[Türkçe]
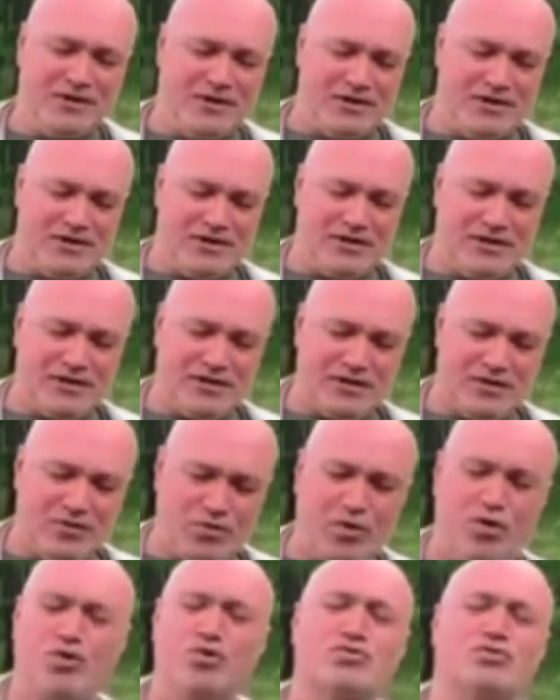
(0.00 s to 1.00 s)
e,
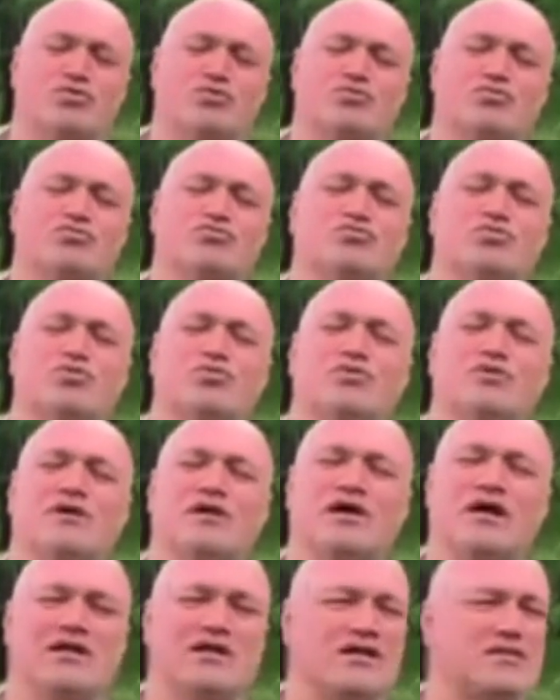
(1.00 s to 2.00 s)
o
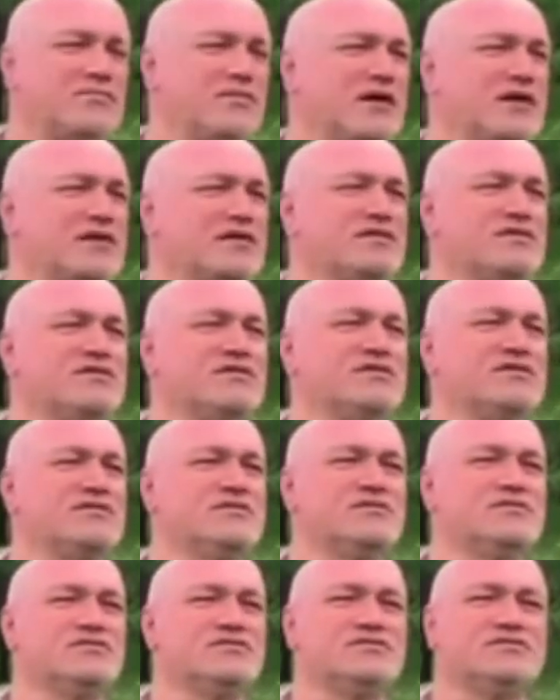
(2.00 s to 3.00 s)
duyguları anlatmak
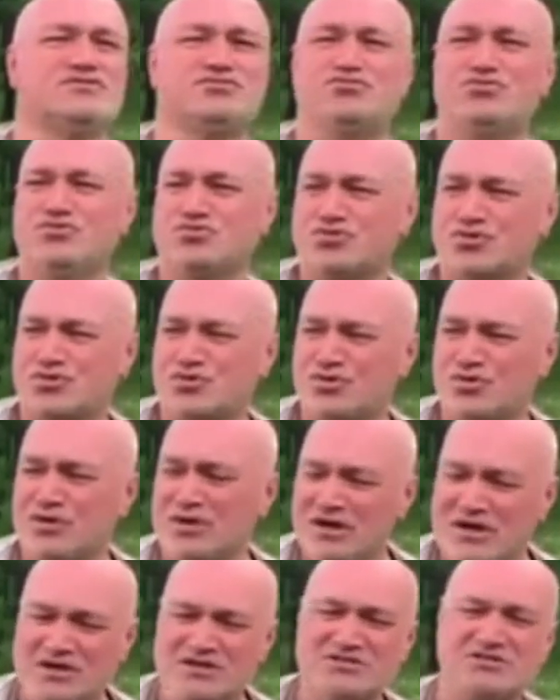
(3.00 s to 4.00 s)
istiyor. Çünkü
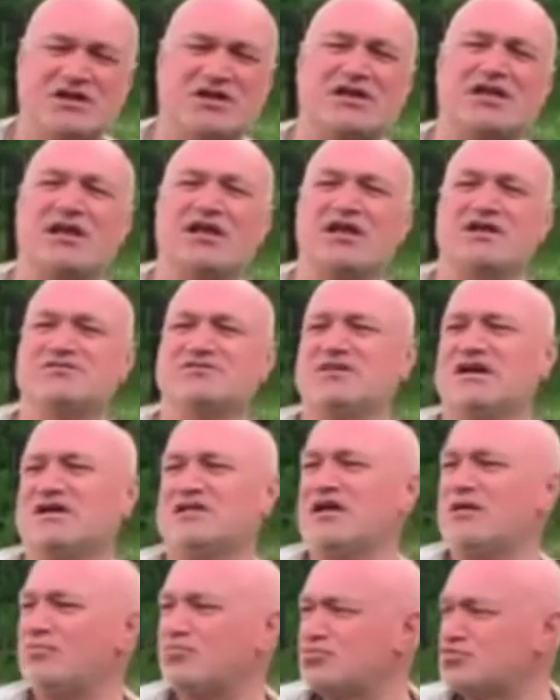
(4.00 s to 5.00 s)
çekilen
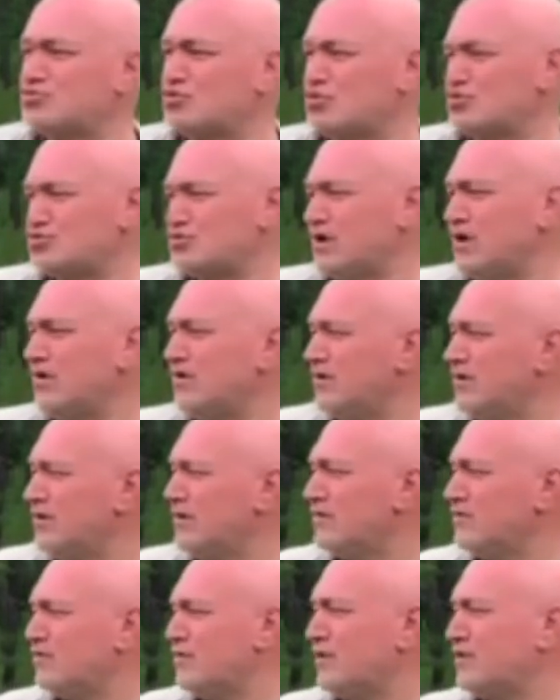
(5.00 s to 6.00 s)
acılardan bu sonuca
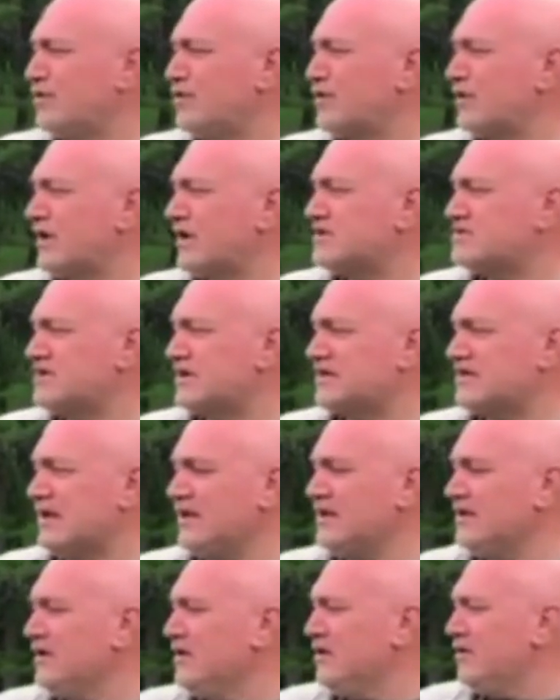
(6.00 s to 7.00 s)
varıyor
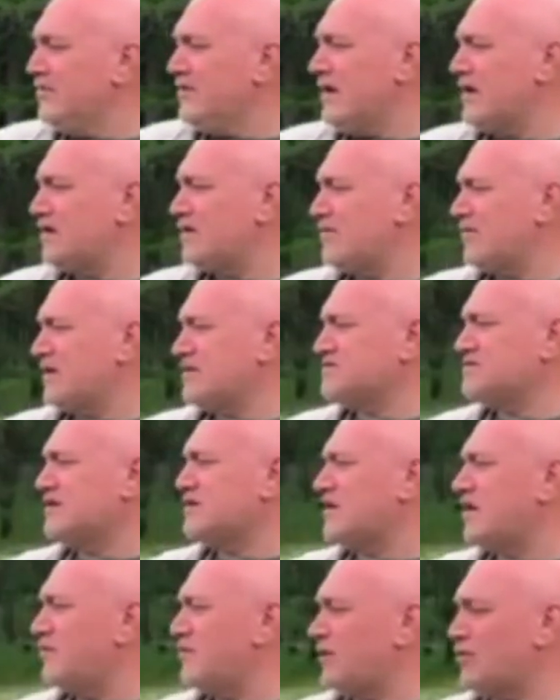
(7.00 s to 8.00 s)
gerçekten. Belki birazdan
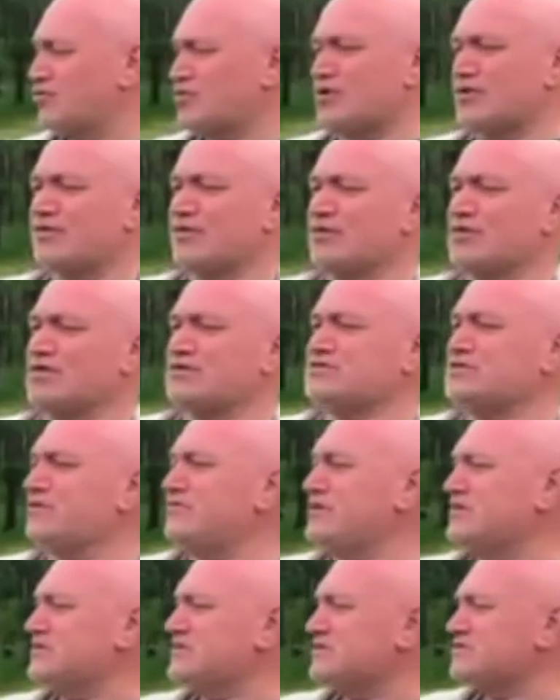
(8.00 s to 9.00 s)
kamerayı o tarafa doğru
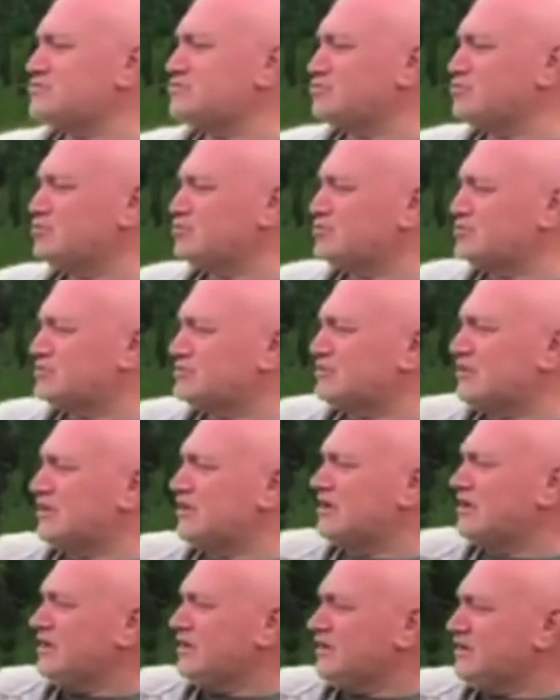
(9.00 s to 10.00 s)
çevireceğiz. Şu da
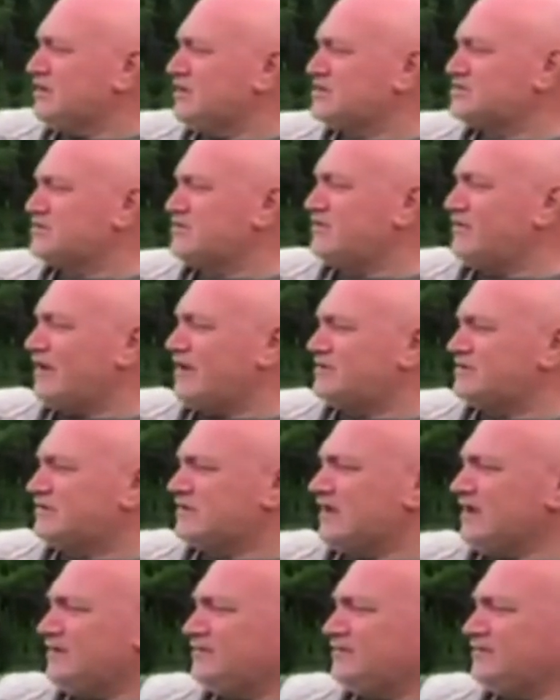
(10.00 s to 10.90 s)
yeşil vadide,